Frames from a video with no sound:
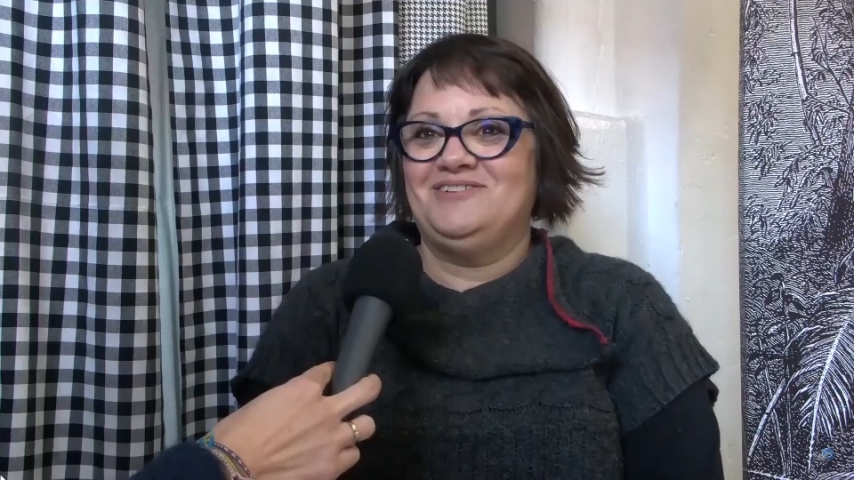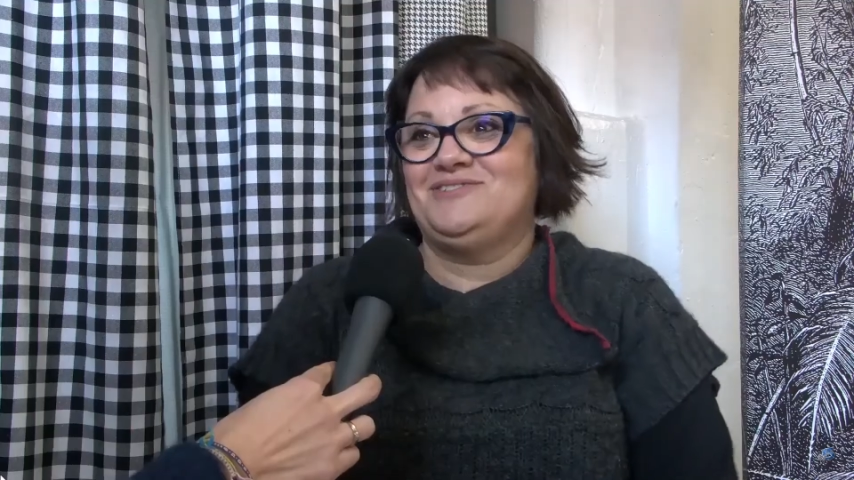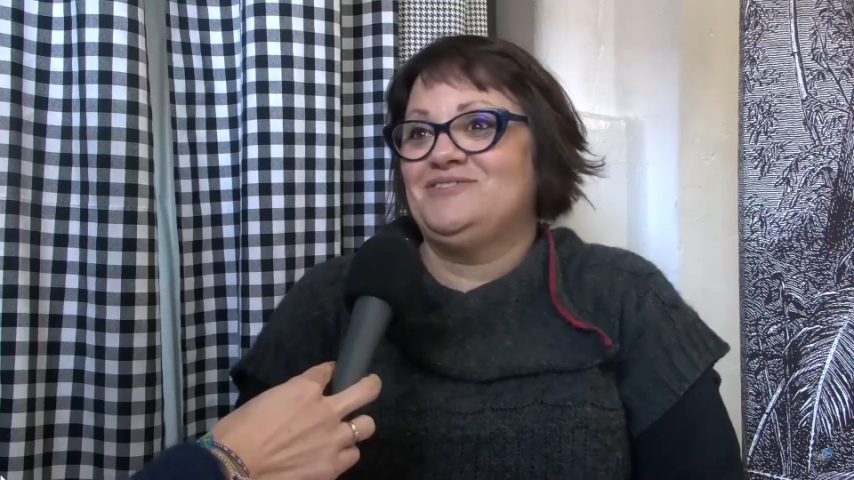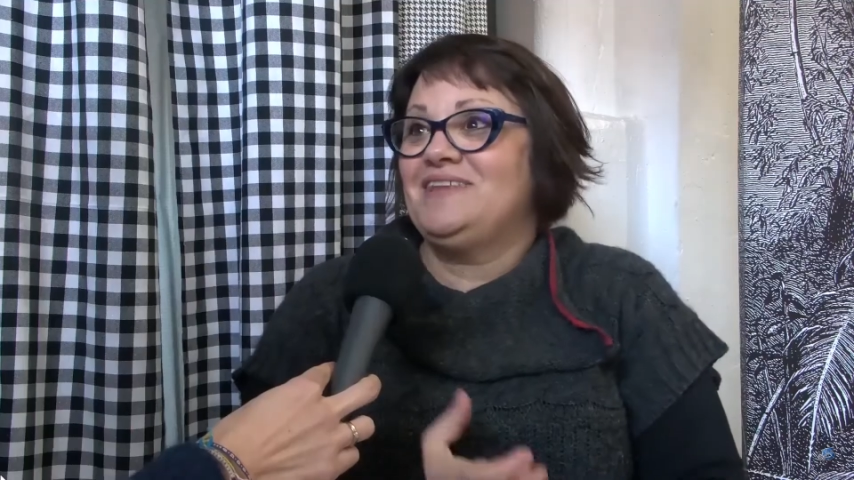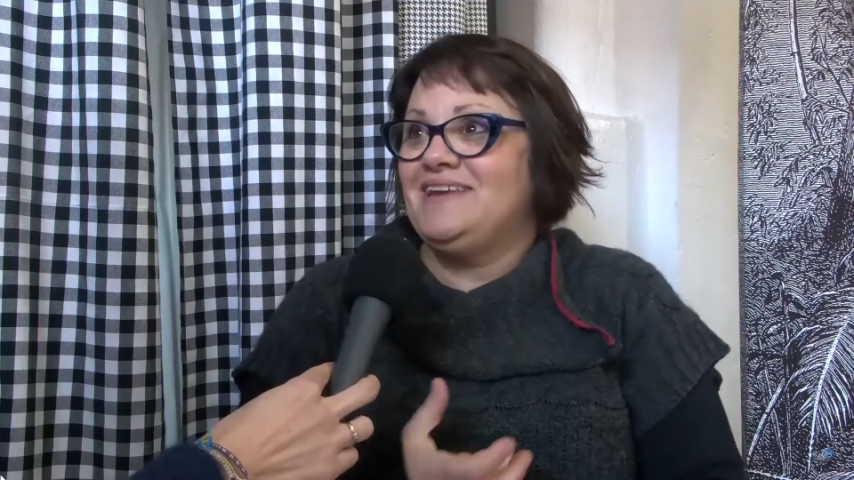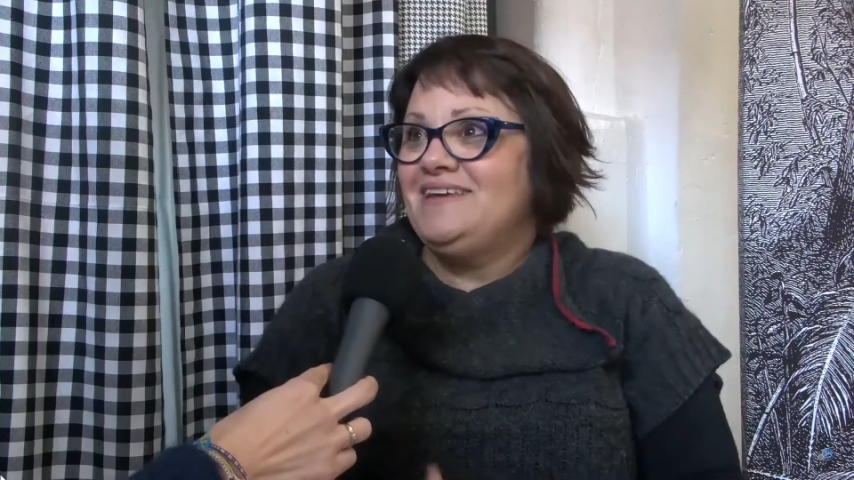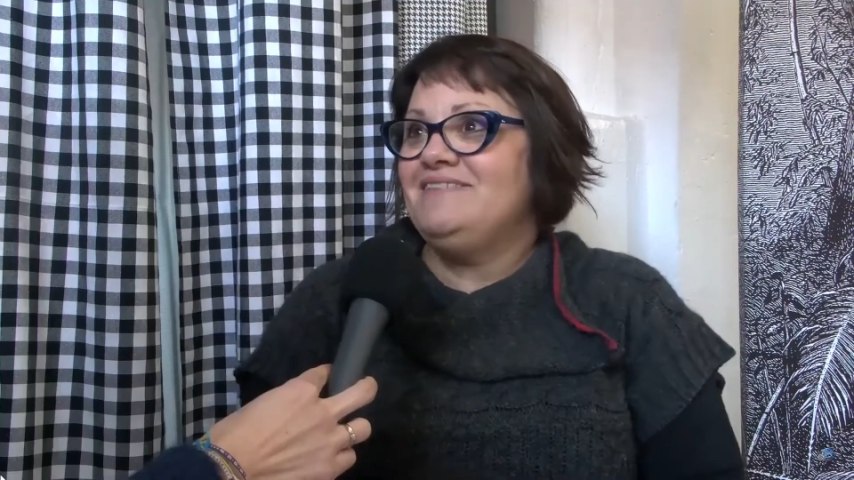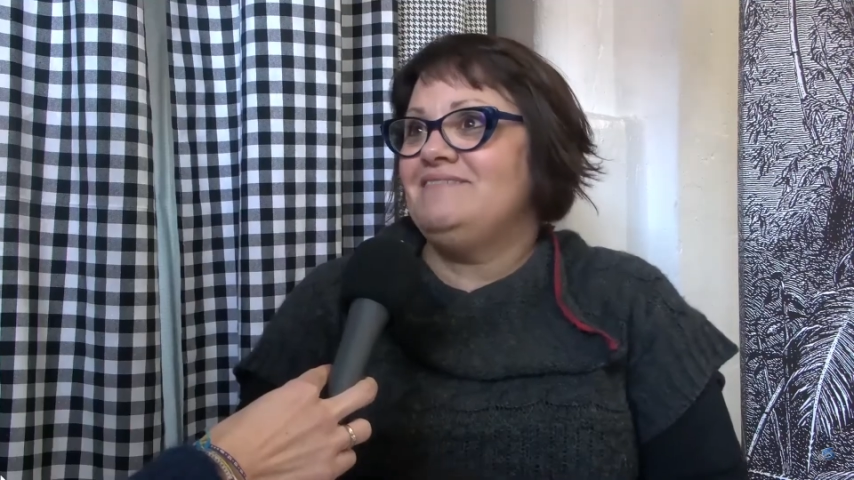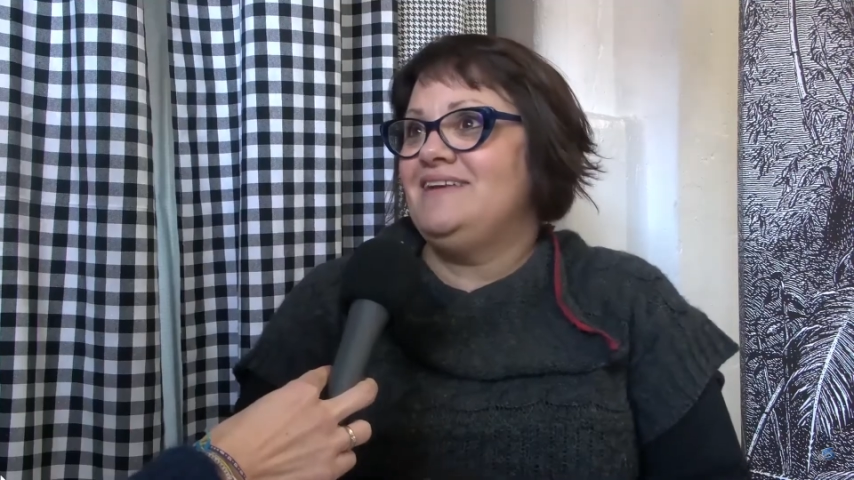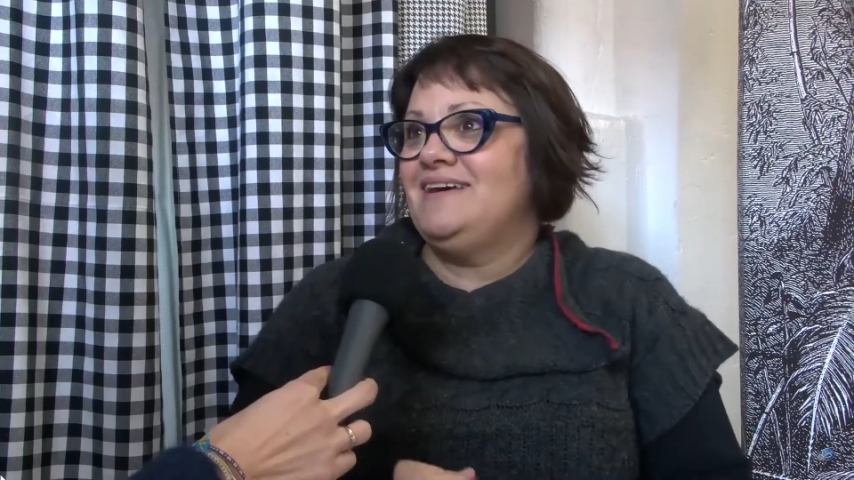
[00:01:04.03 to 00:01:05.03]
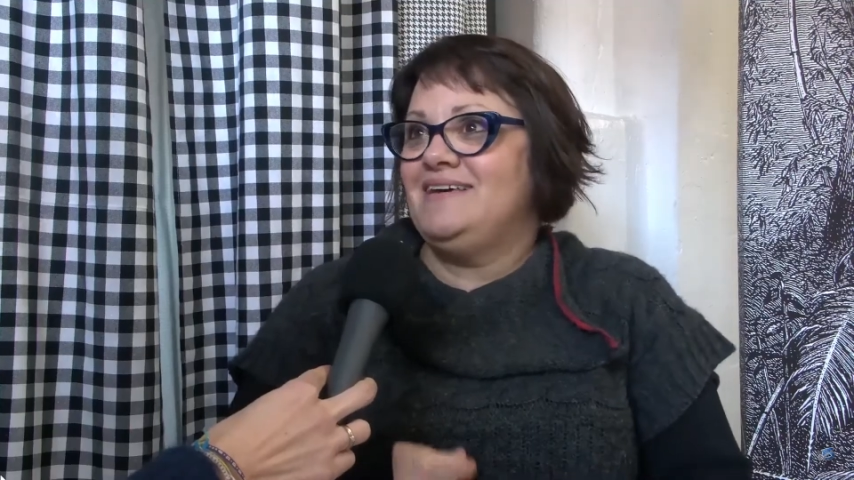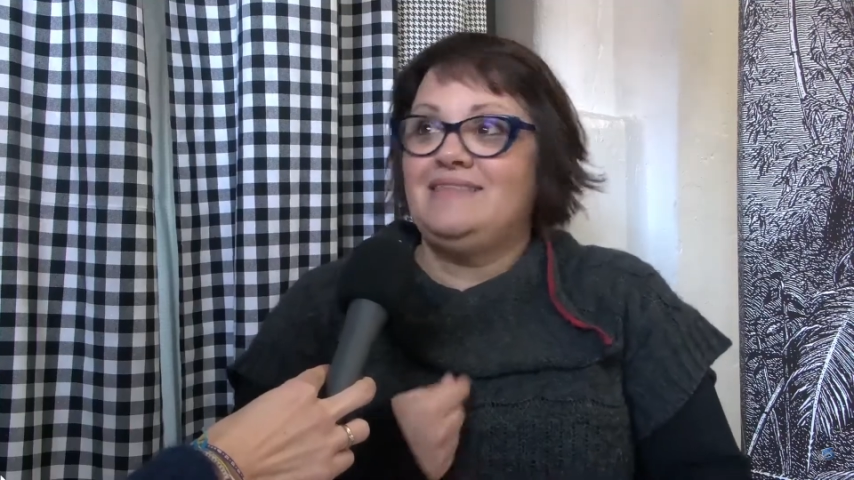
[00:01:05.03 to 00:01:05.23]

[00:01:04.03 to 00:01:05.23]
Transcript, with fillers: lo sostenible y